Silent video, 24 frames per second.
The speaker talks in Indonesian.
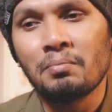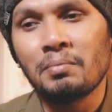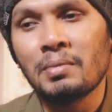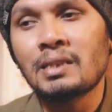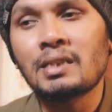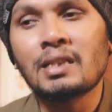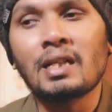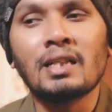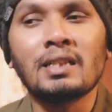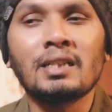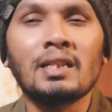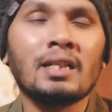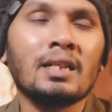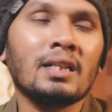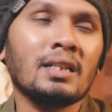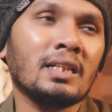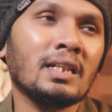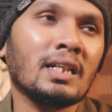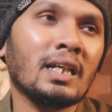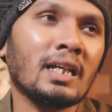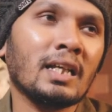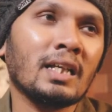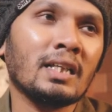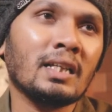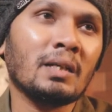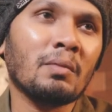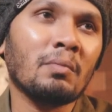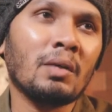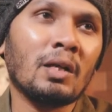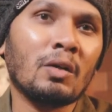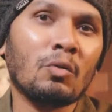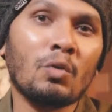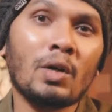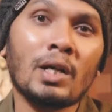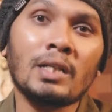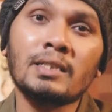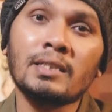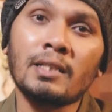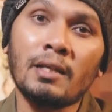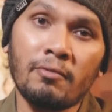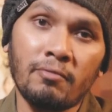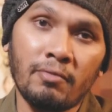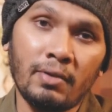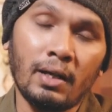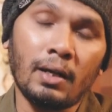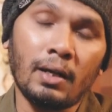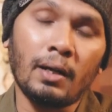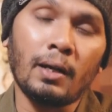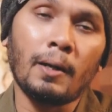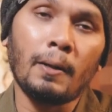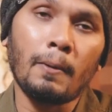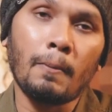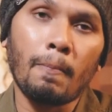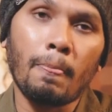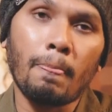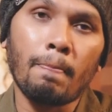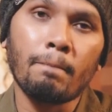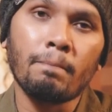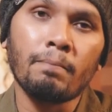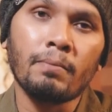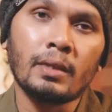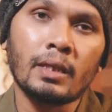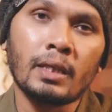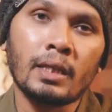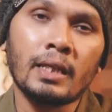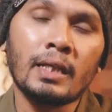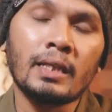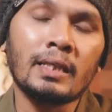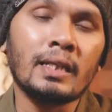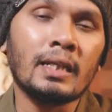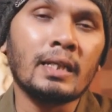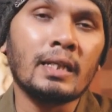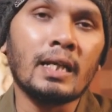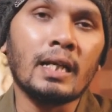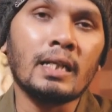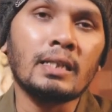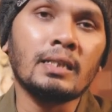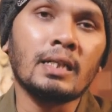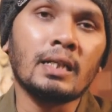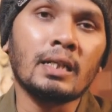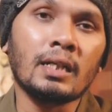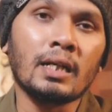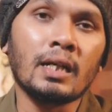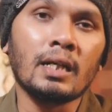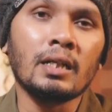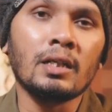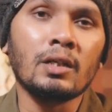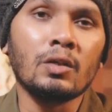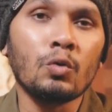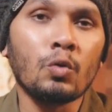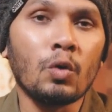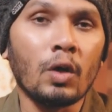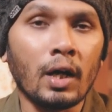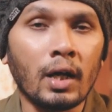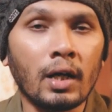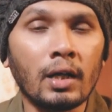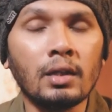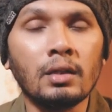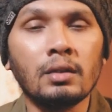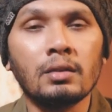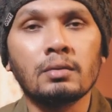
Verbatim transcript: Misalnya ketika kita melakukan safar, kita diajarkan doa